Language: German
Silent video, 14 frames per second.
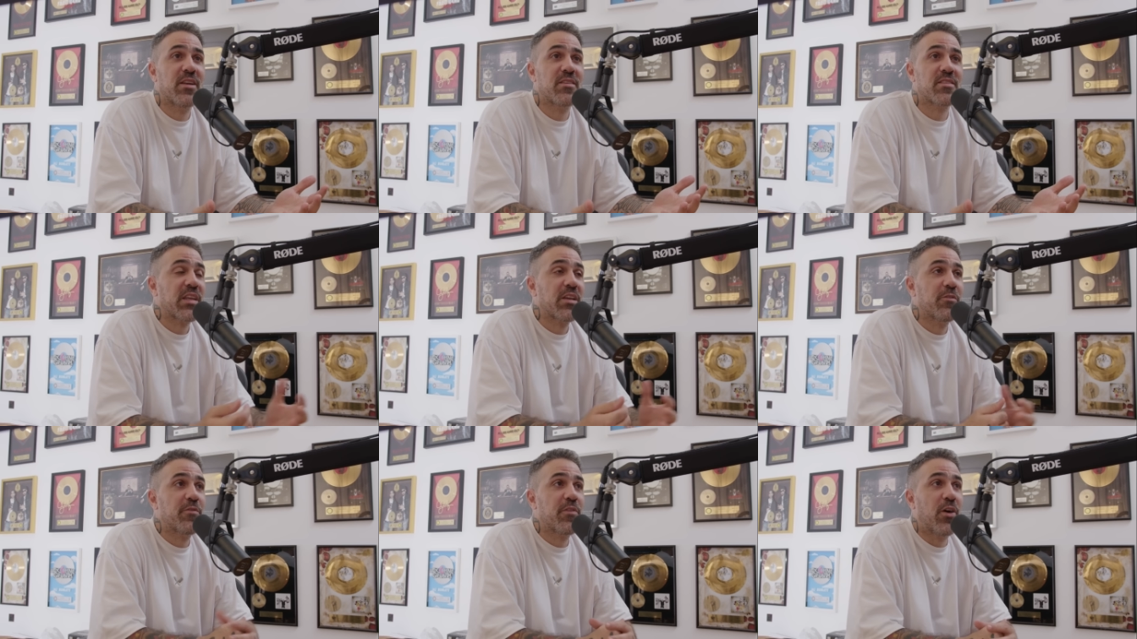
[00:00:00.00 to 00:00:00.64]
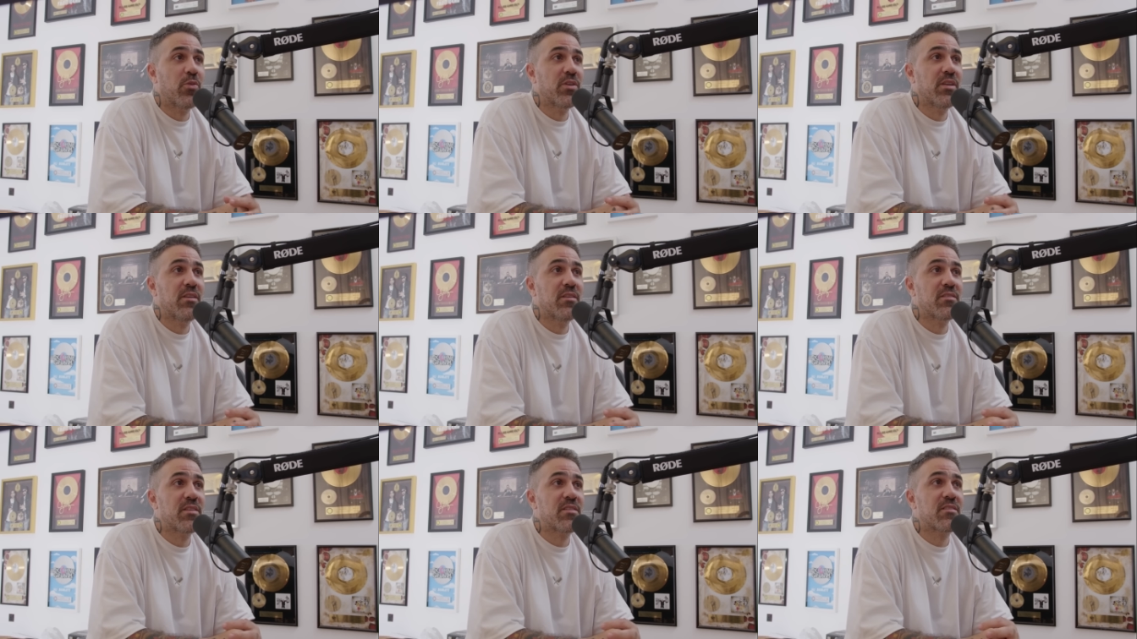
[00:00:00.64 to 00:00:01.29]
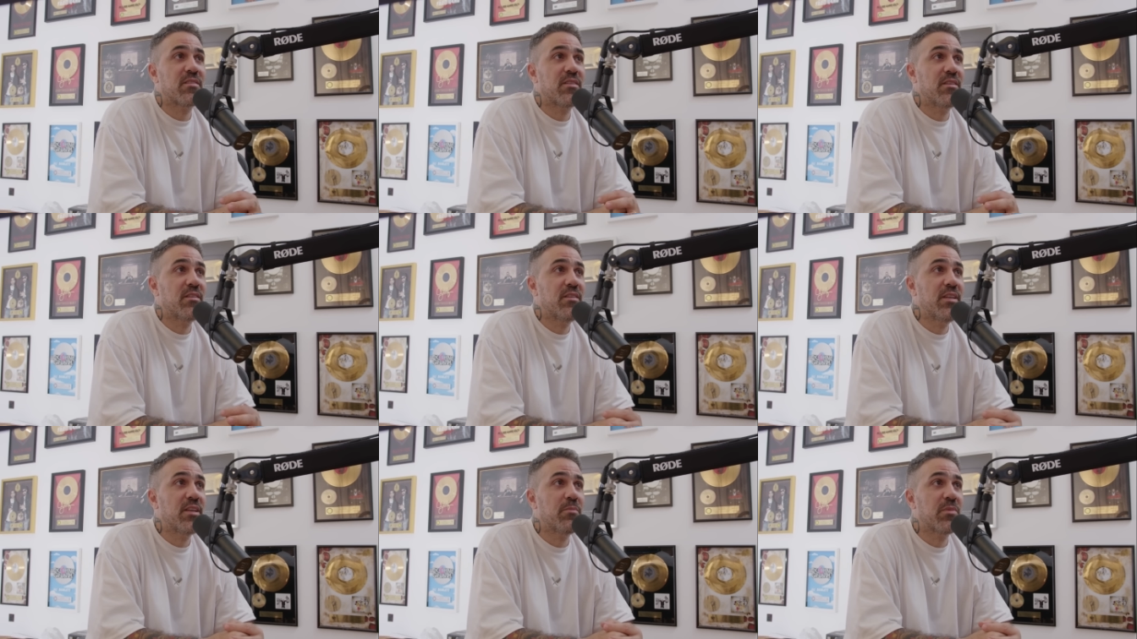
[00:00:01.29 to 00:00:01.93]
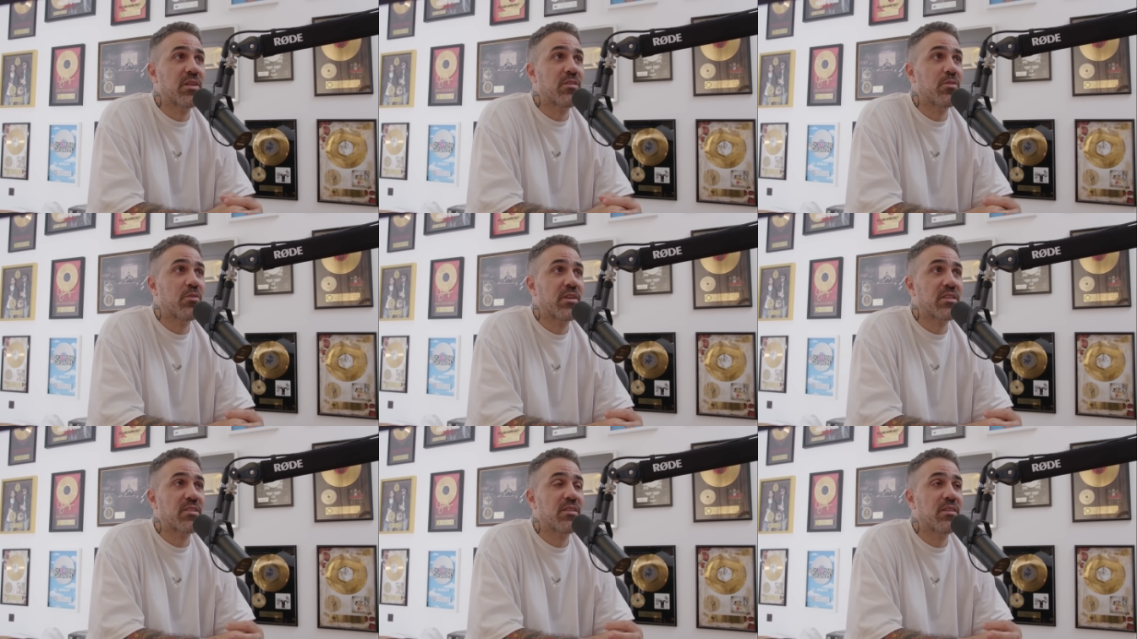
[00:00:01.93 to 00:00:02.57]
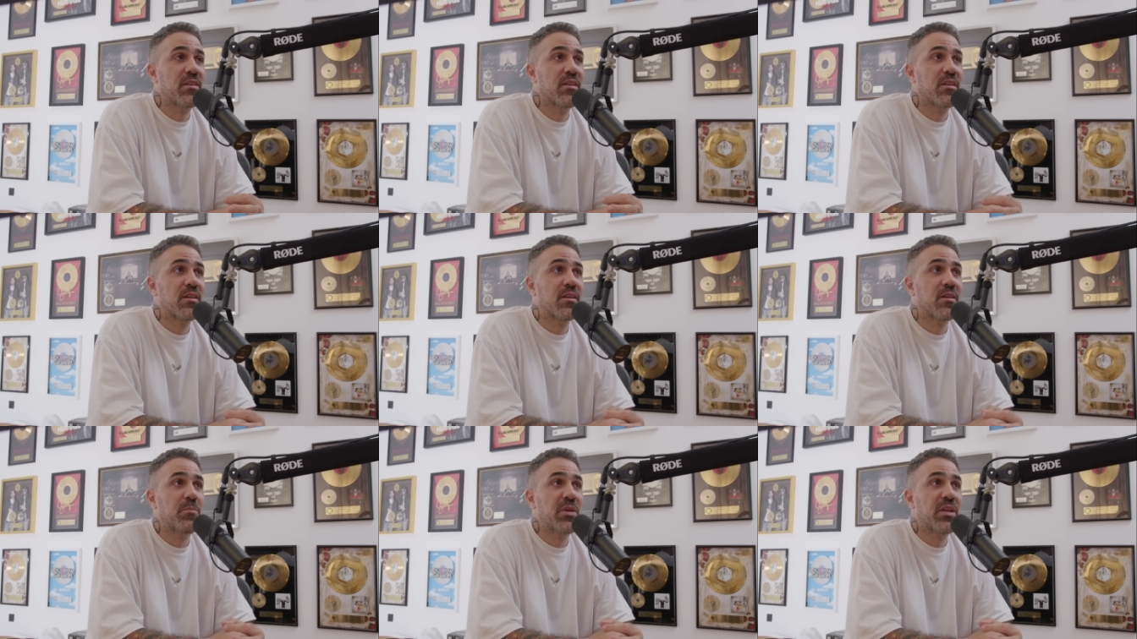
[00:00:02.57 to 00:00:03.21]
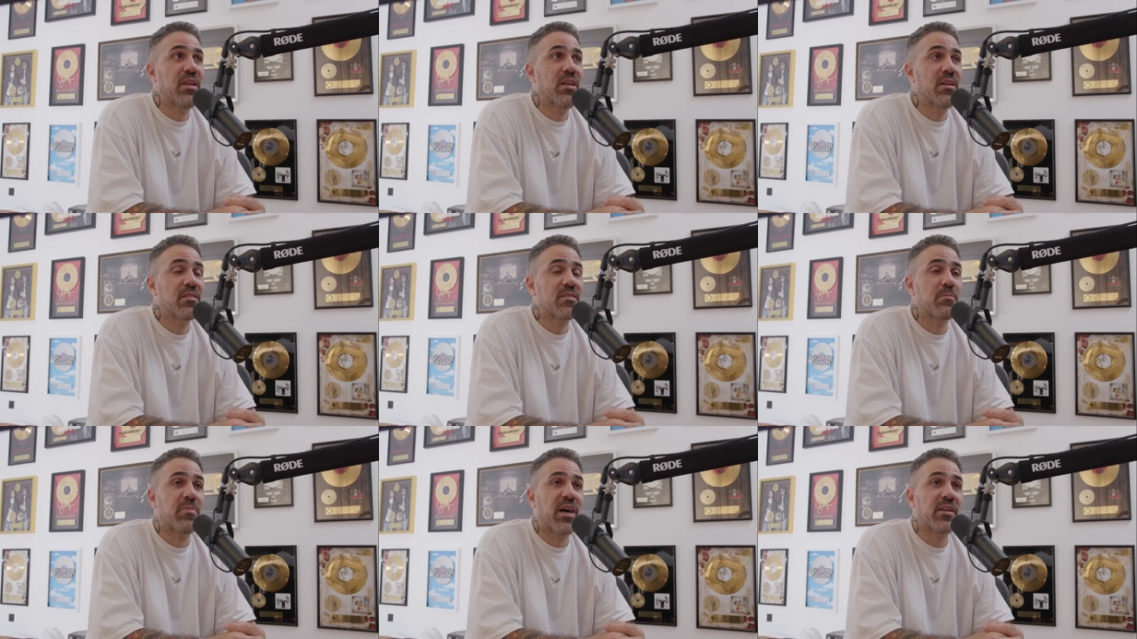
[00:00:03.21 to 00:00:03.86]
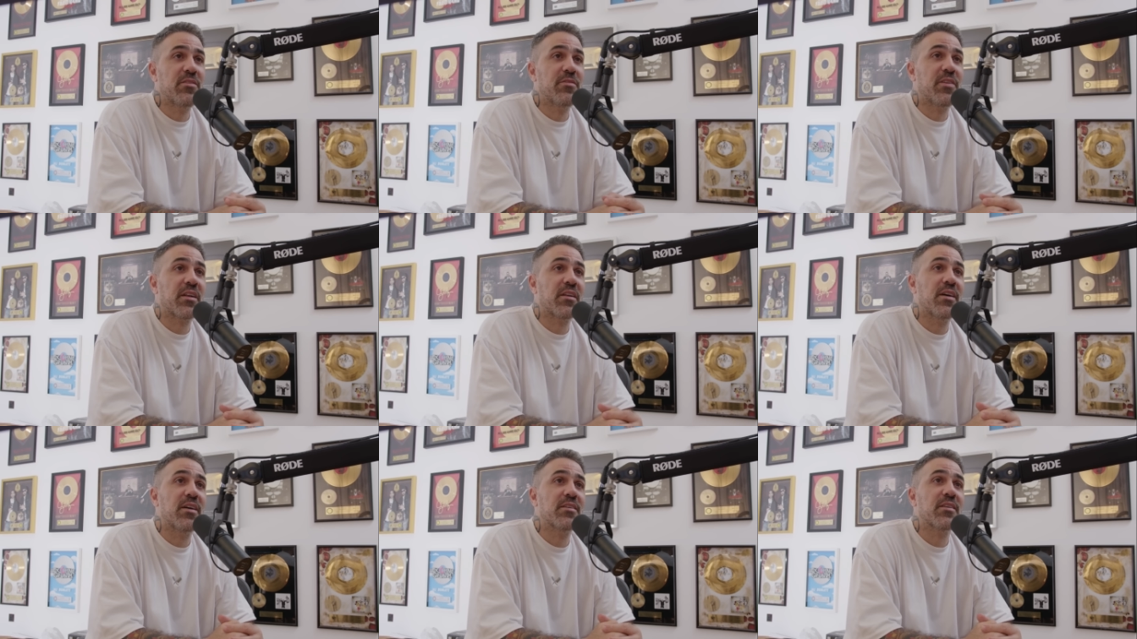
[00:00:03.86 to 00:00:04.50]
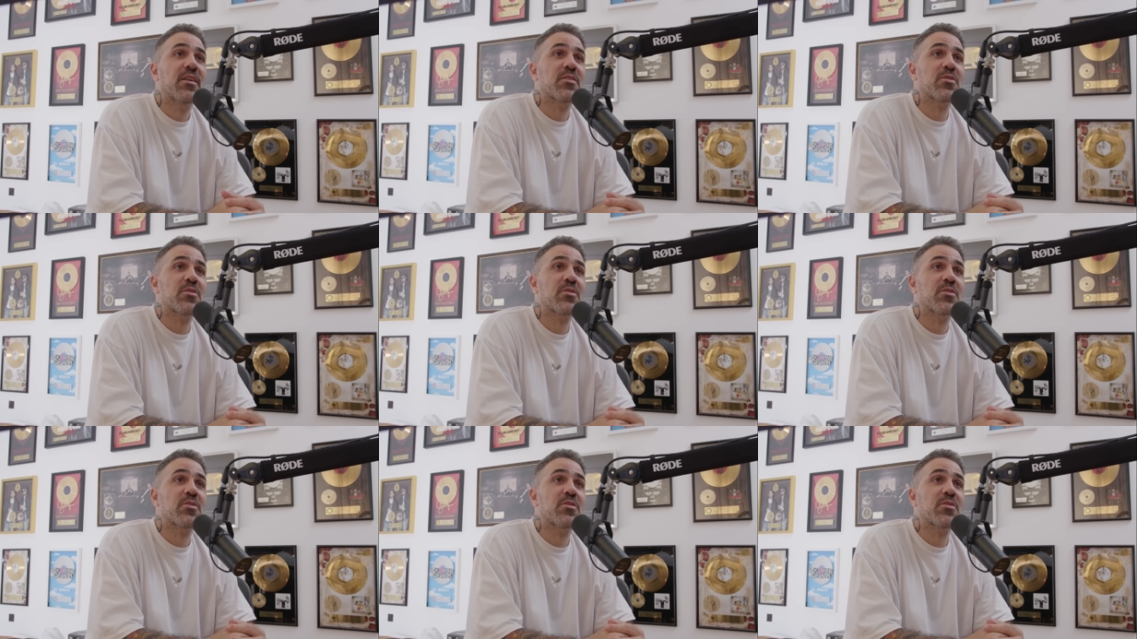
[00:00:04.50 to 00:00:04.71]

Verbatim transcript: Es gibt Frauen, die sitzen, die liegen mit irgendwelchen äh, Bikinis in Badewannen, Alter.